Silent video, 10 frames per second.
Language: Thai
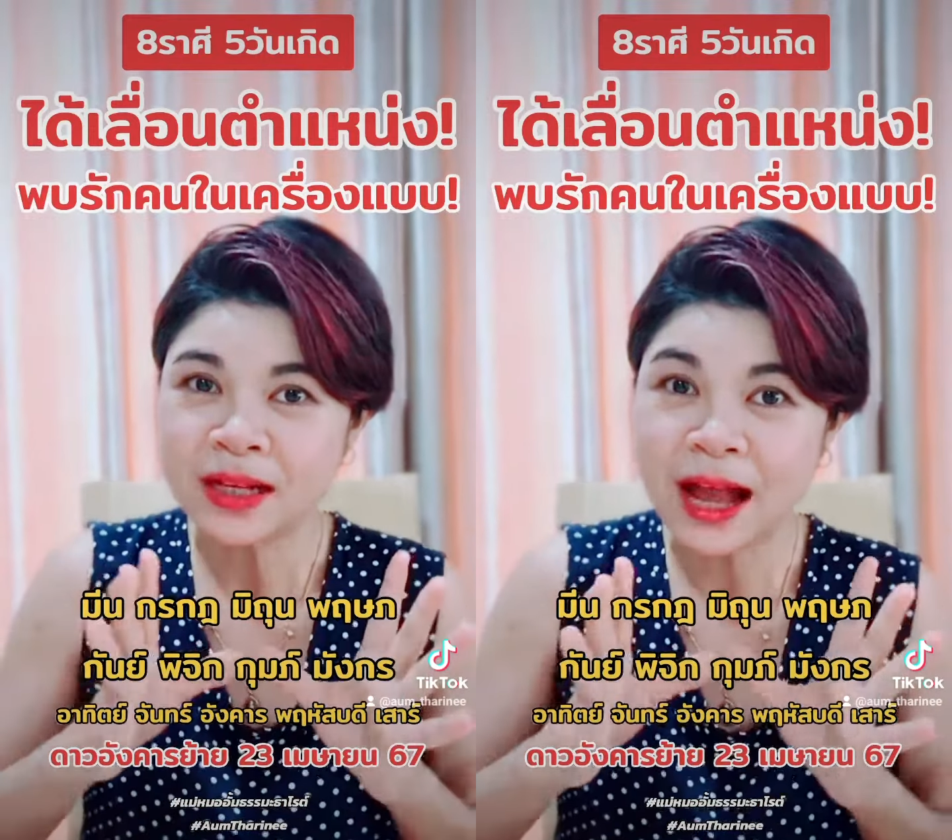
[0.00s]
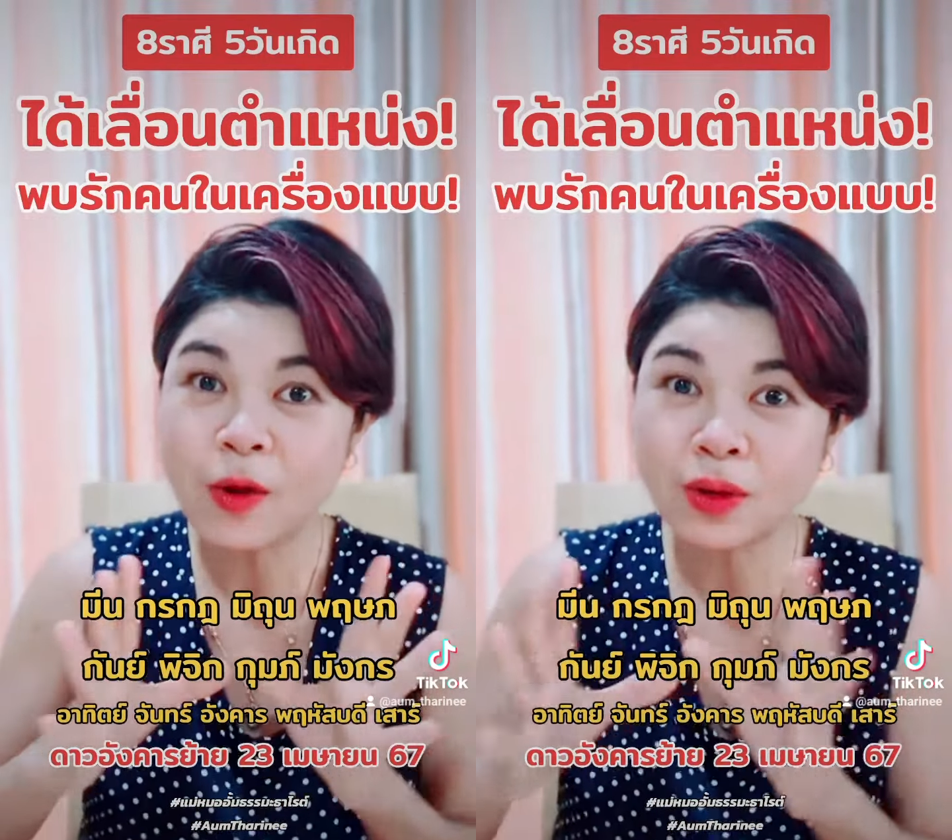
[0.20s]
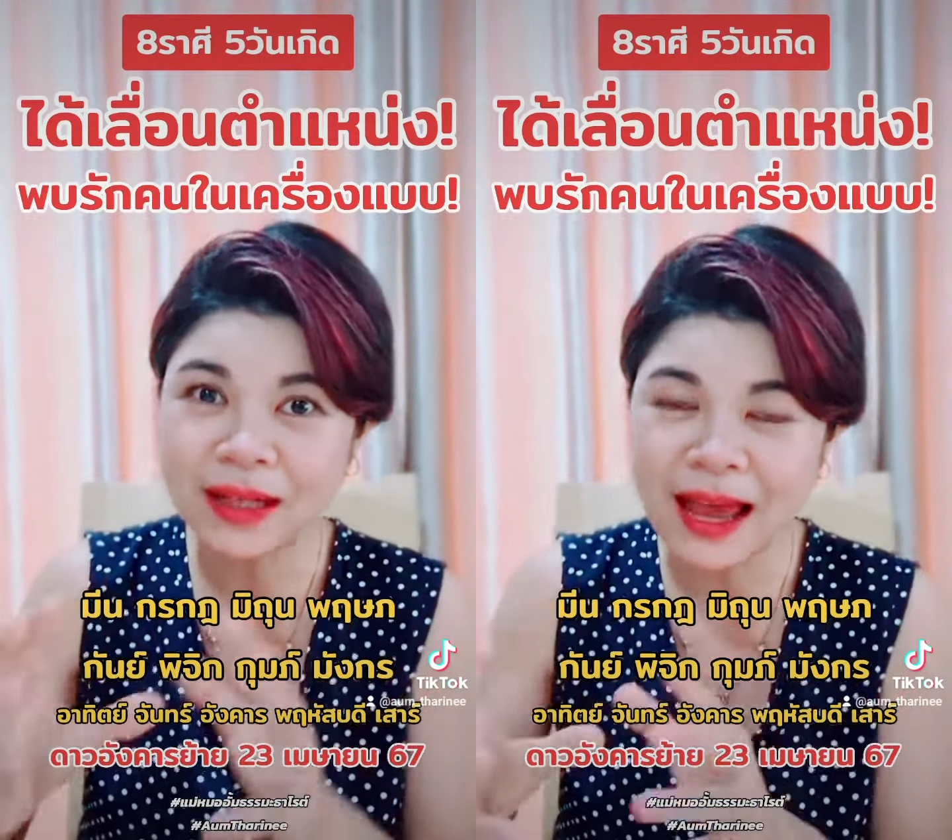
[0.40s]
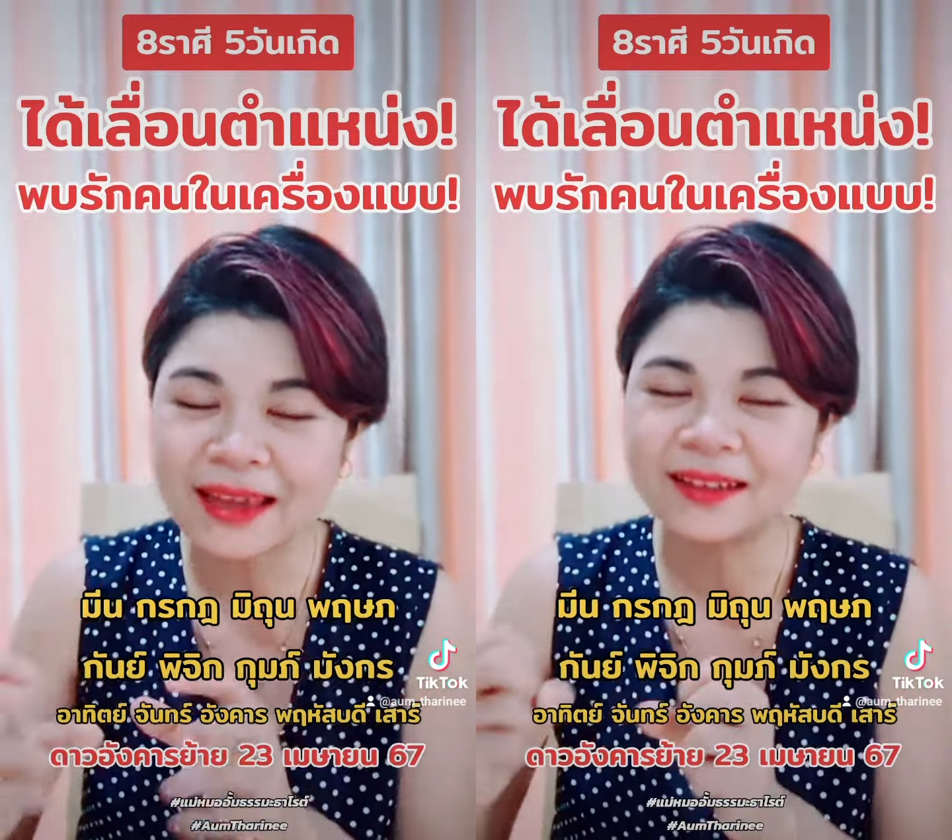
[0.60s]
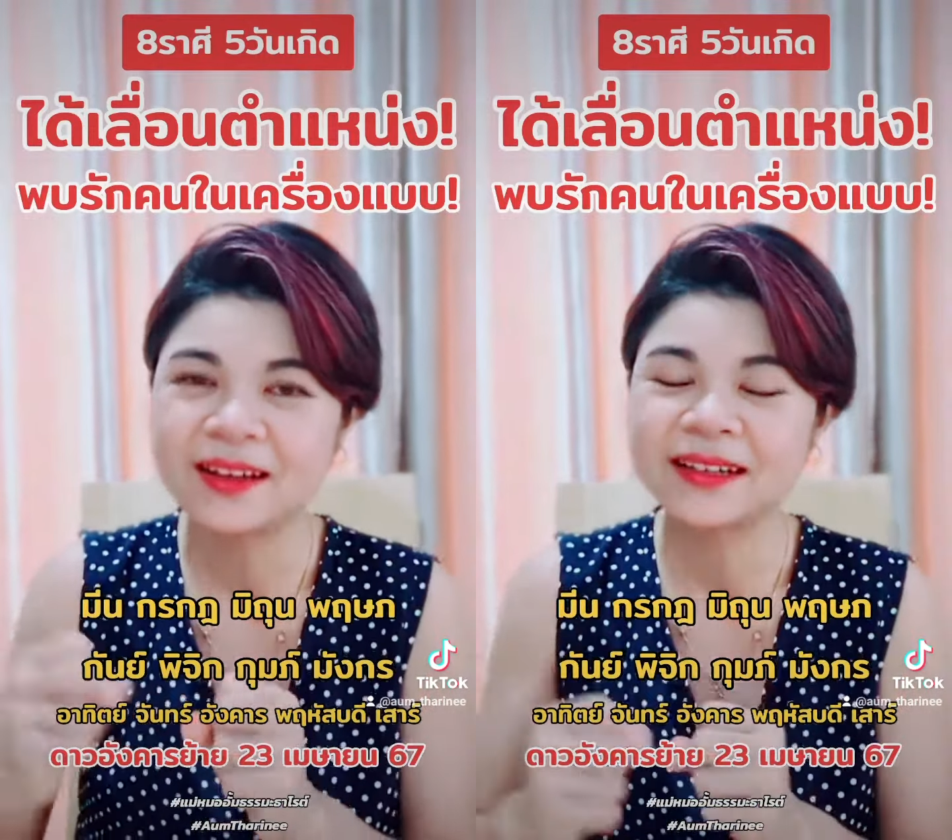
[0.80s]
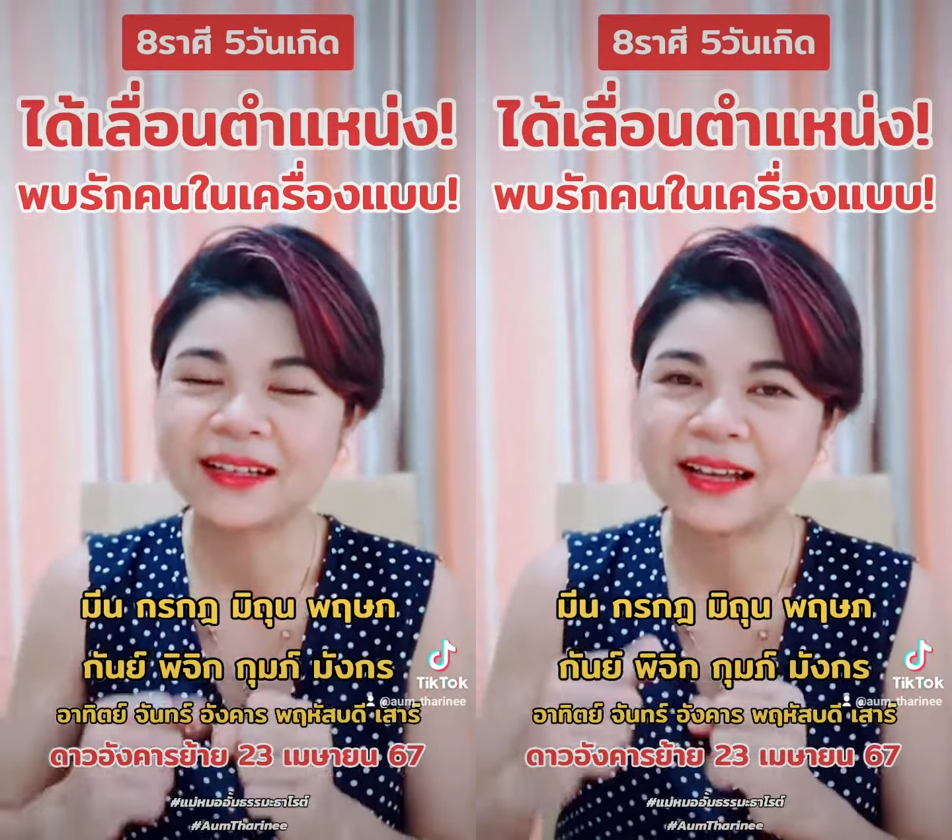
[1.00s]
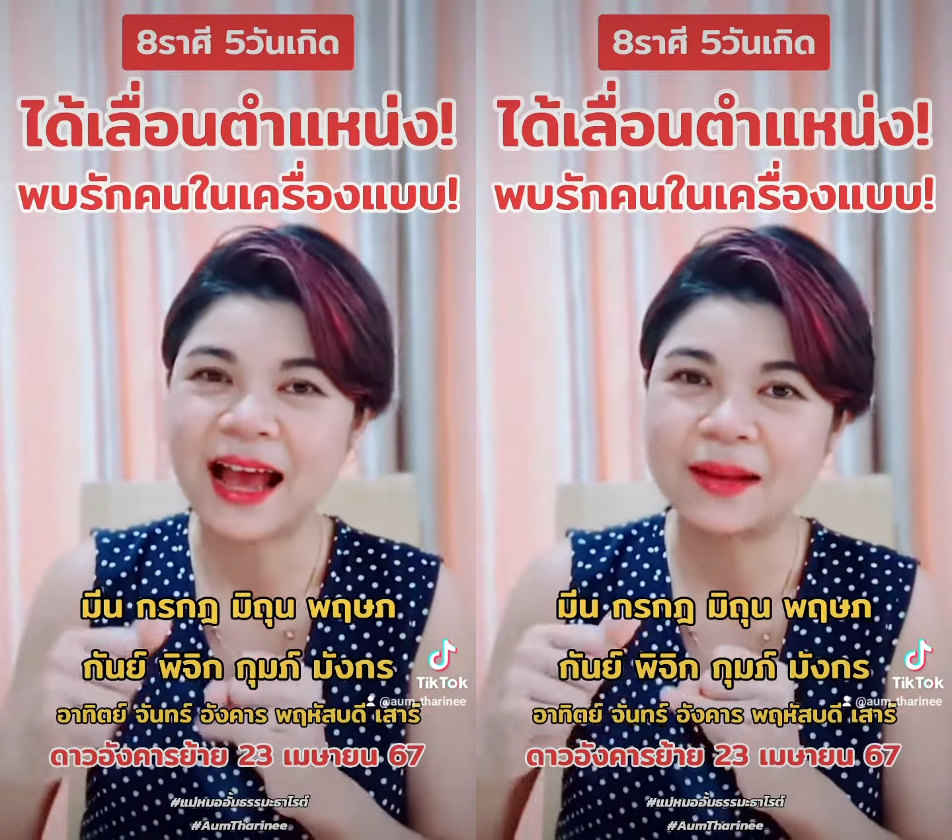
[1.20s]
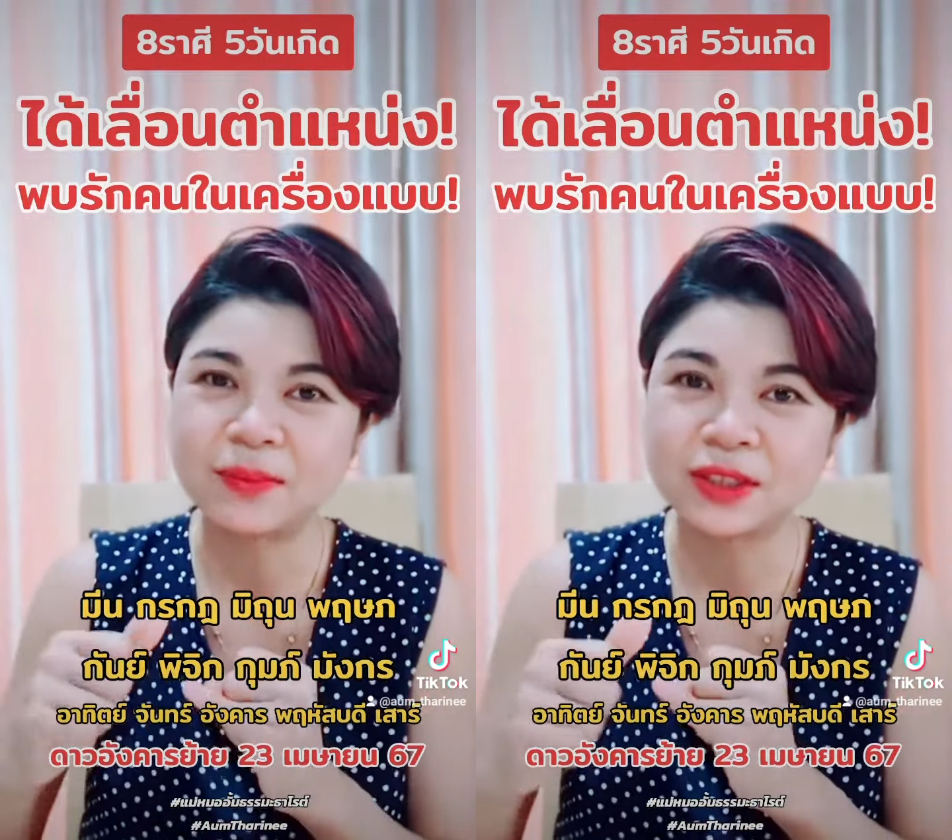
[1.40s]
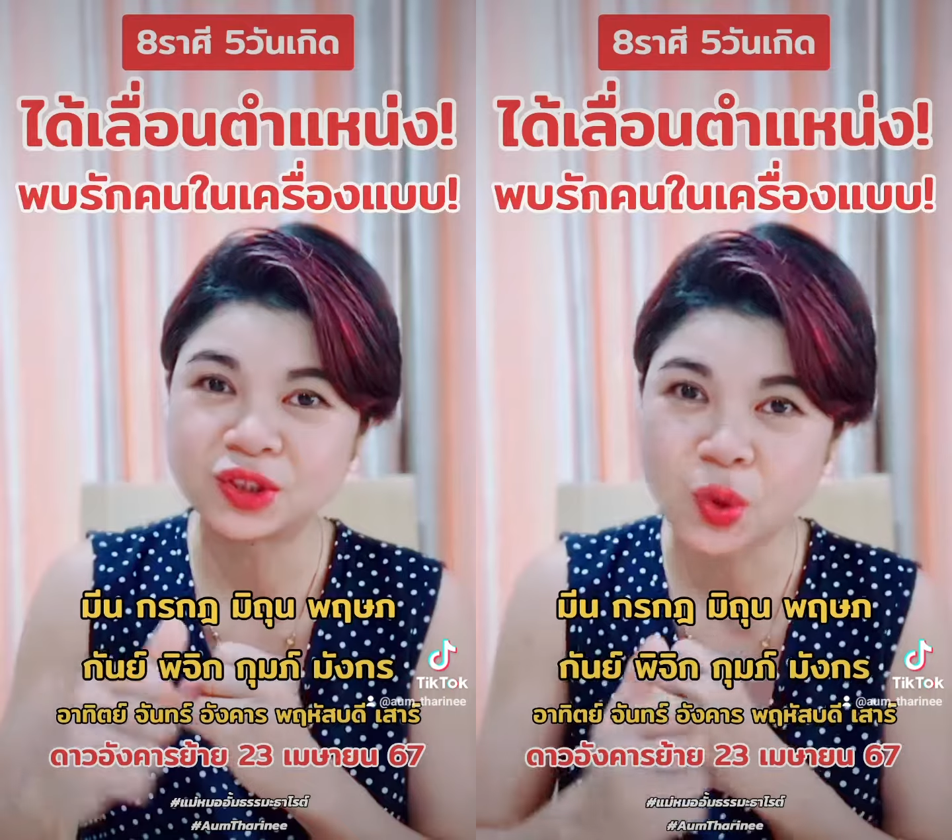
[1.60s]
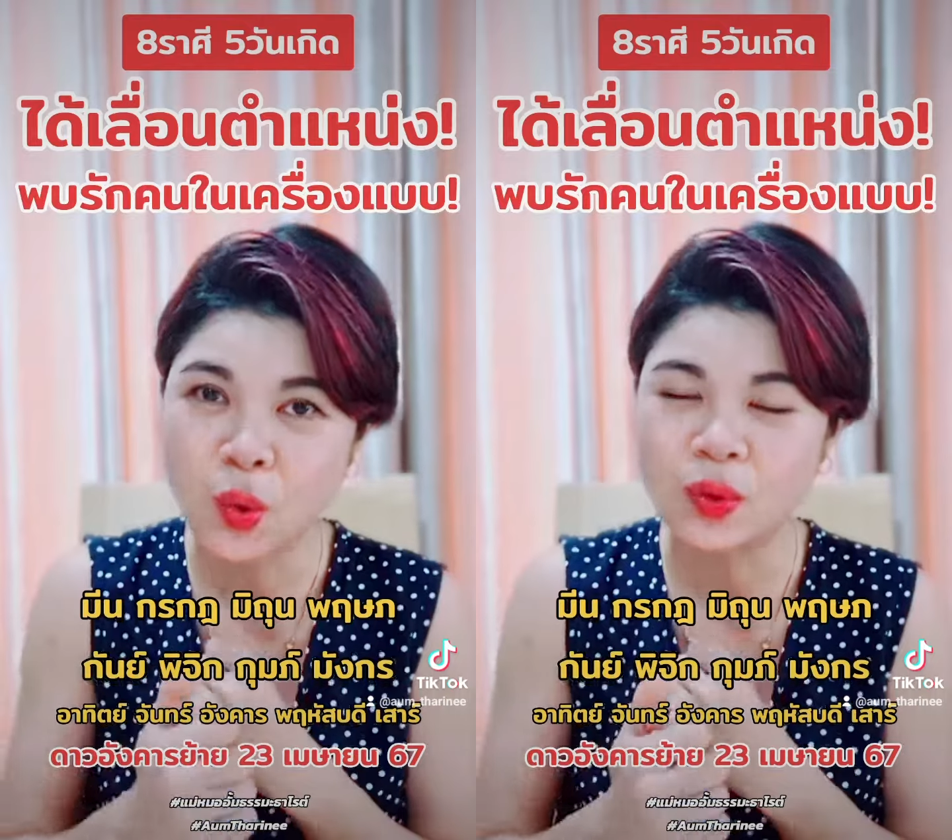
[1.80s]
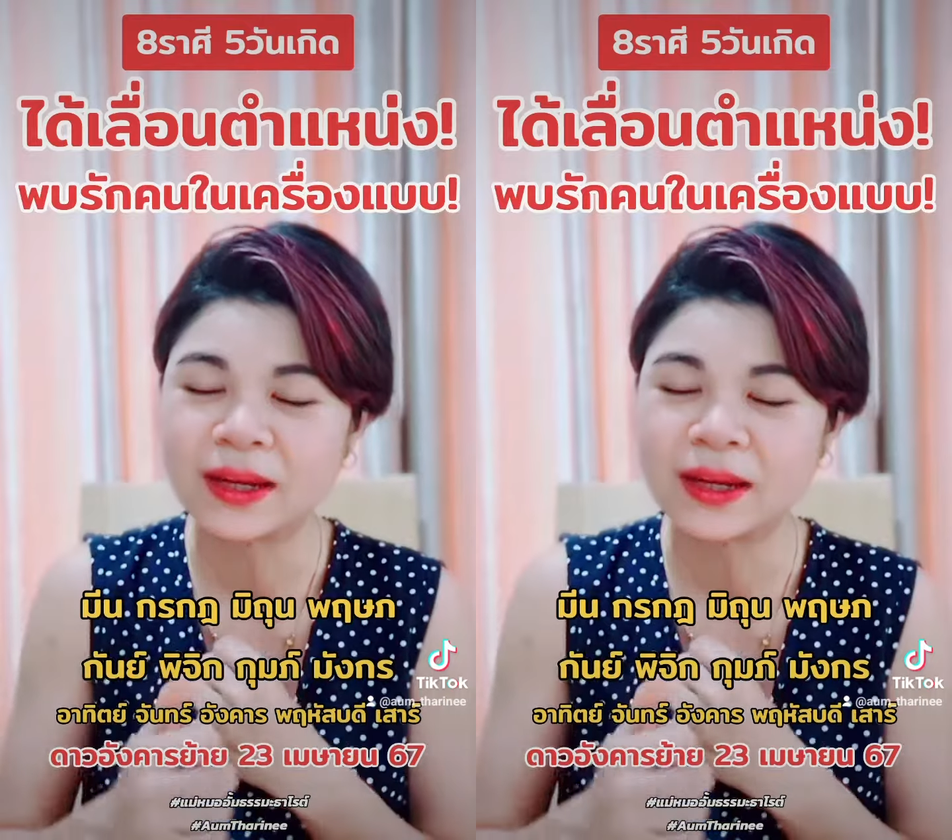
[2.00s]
เข้าใกล้นะในการบรรจุ